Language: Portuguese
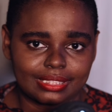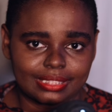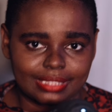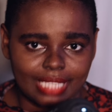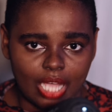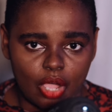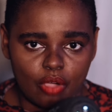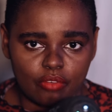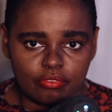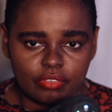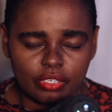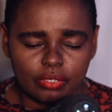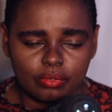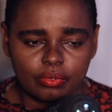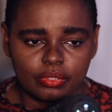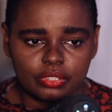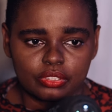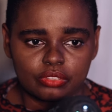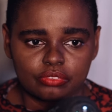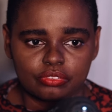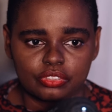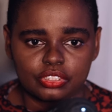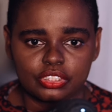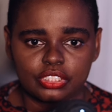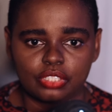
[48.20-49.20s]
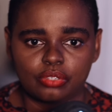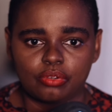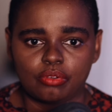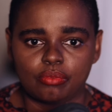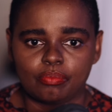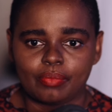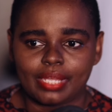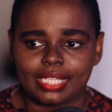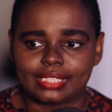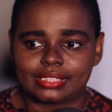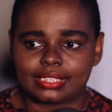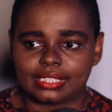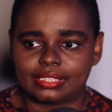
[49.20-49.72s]
salva quando você
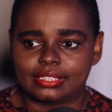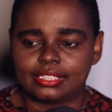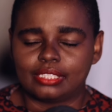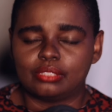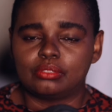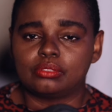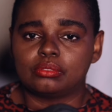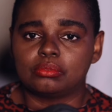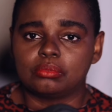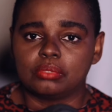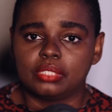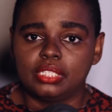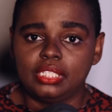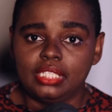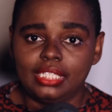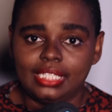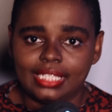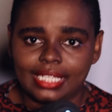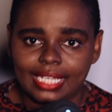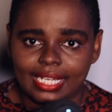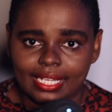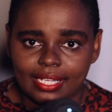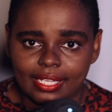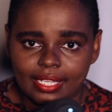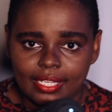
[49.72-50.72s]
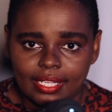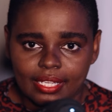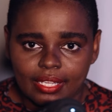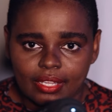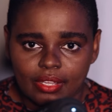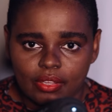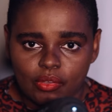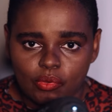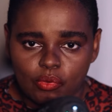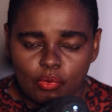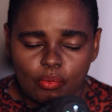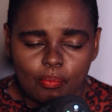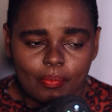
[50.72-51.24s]
começa a ter um guia,
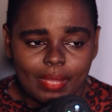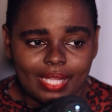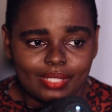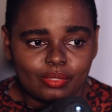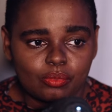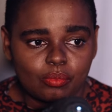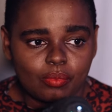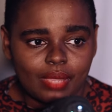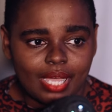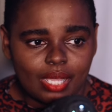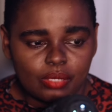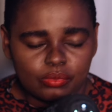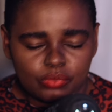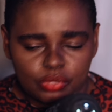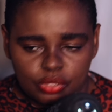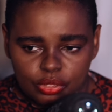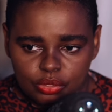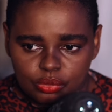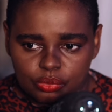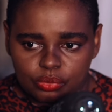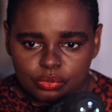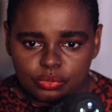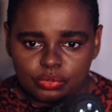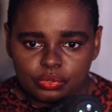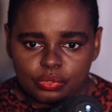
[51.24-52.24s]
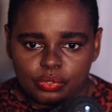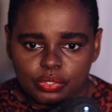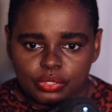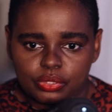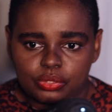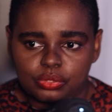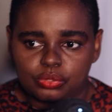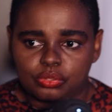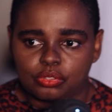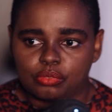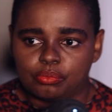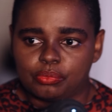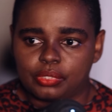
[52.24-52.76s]
um manual de
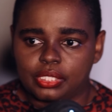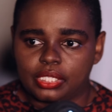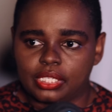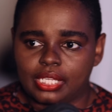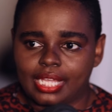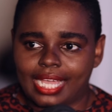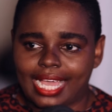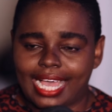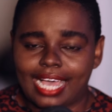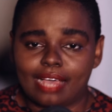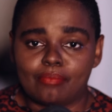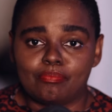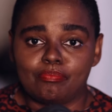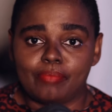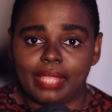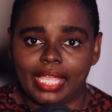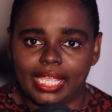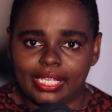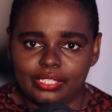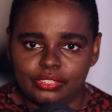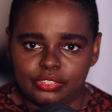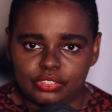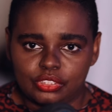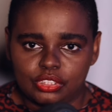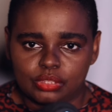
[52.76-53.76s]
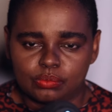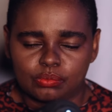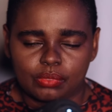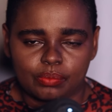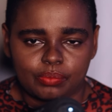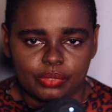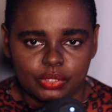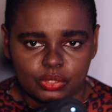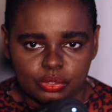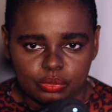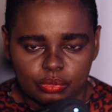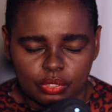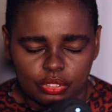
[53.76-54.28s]
instruções sobre a mente de uma
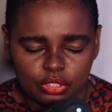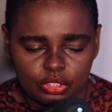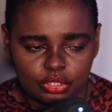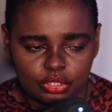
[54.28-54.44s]
pessoa